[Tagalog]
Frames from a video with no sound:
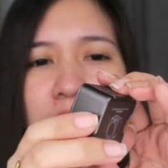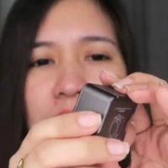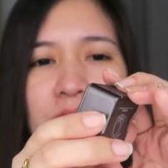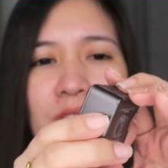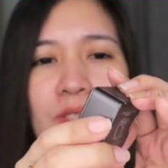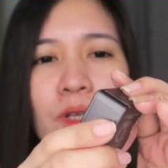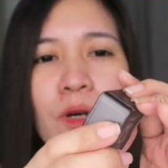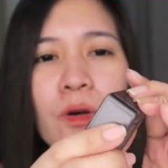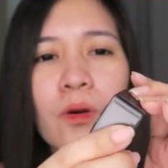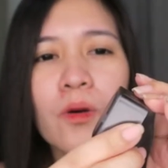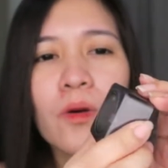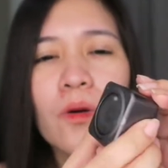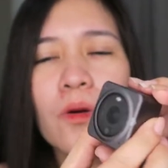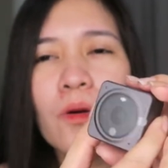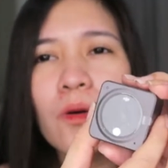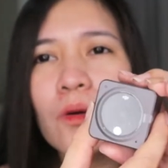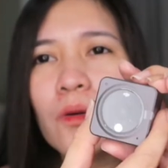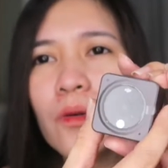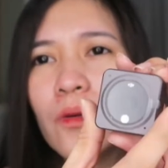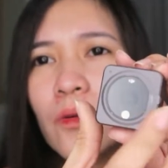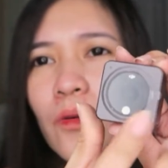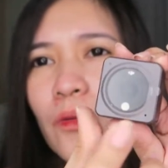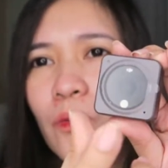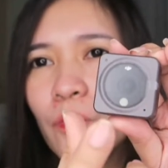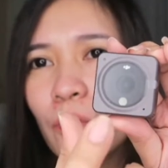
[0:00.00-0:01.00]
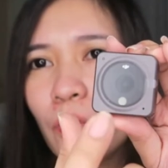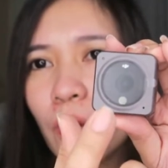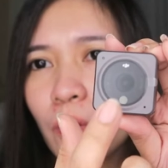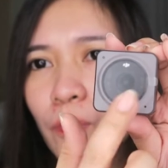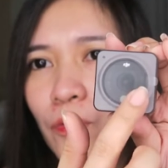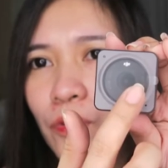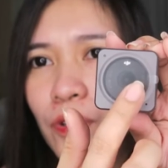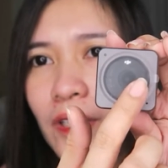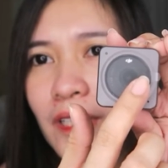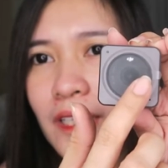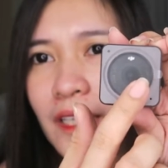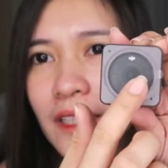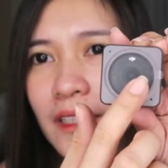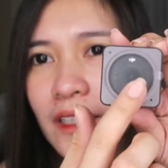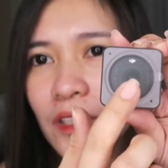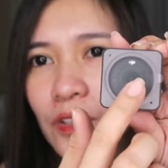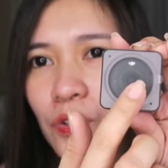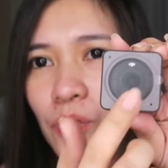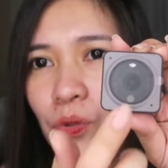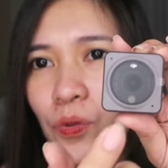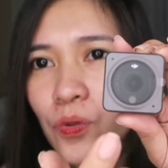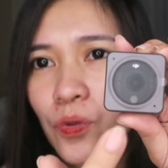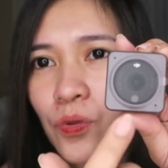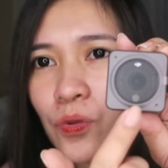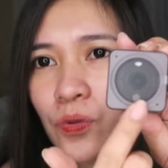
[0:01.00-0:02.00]
So, wag muna natin
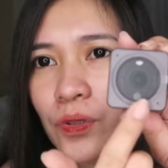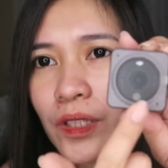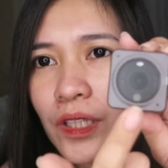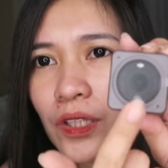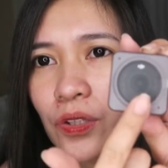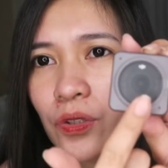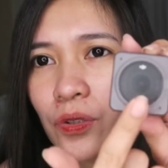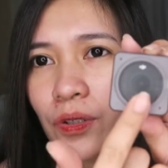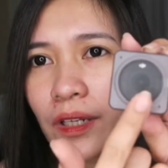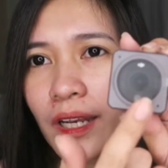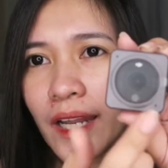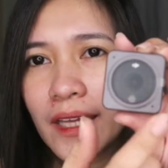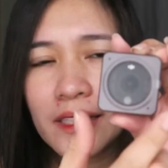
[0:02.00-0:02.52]
tong kunin tong